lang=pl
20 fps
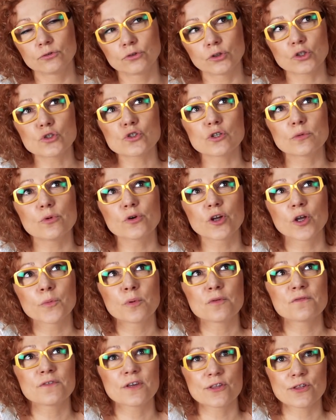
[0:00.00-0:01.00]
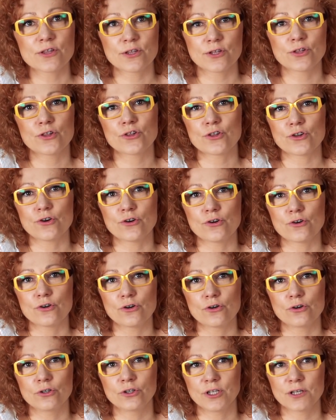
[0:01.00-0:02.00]
to, co mogę powiedzieć
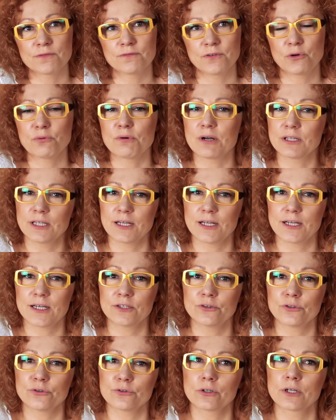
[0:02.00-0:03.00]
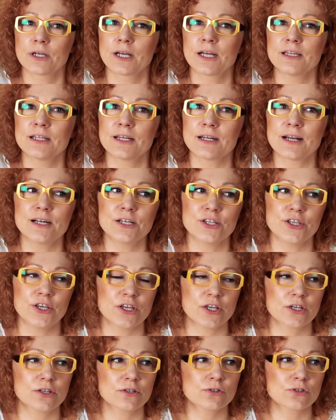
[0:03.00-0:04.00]
o tych wykładach, to
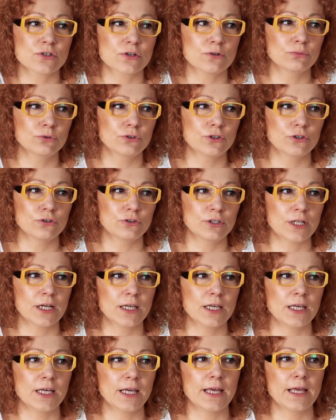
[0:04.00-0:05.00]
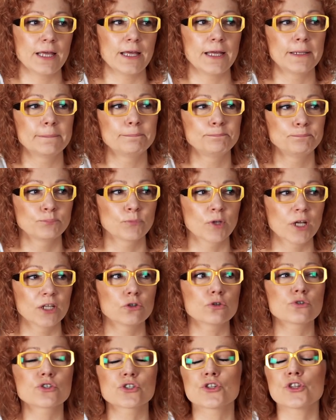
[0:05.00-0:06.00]
generalnie są to takie
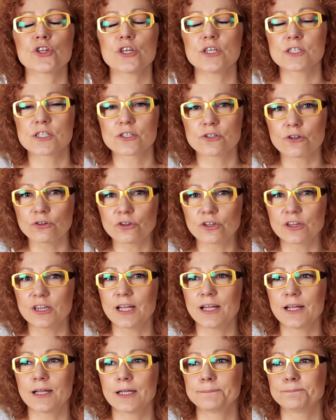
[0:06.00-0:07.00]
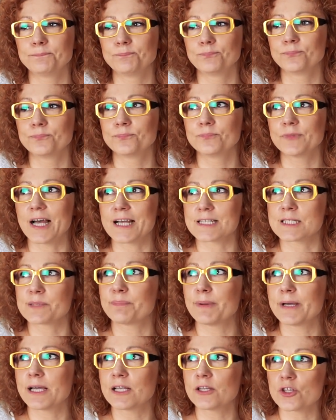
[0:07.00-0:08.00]
dosyć istotne mm,
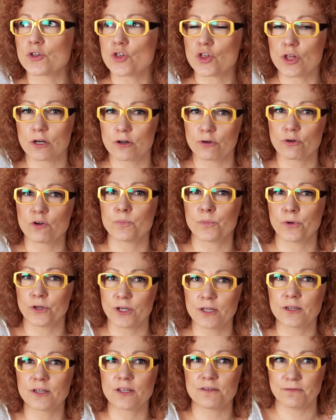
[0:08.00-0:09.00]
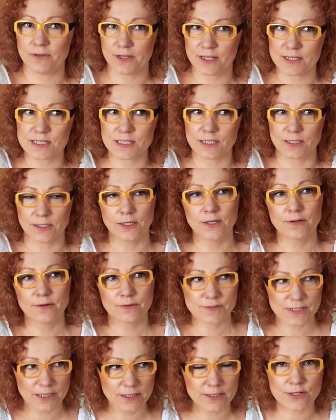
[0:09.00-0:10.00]
aspekty szeroko pojętej wiedzy
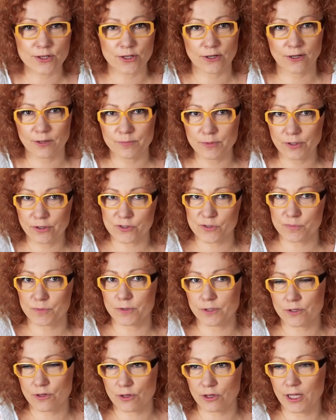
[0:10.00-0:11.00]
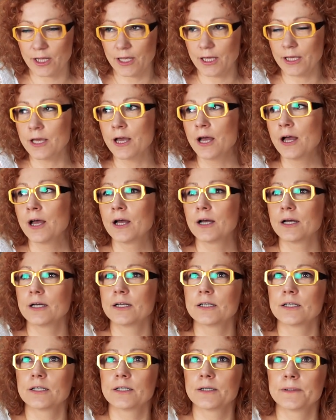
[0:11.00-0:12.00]
w zakresie chemii kosmetycznej,
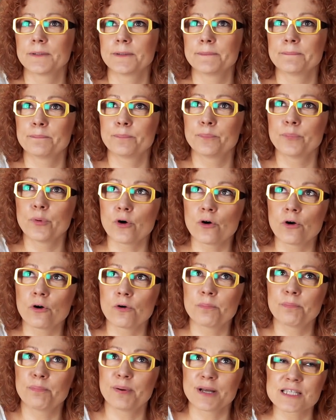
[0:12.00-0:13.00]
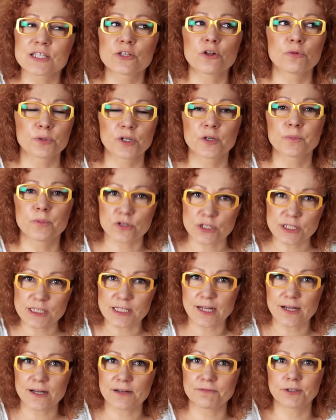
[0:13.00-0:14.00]
e, bo bez dobrych
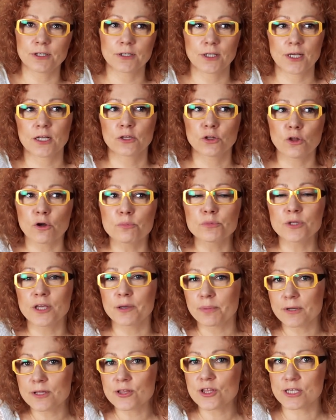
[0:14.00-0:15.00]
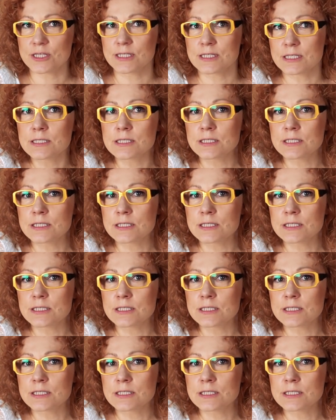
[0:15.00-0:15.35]
podstaw, tak jak dom nie będzie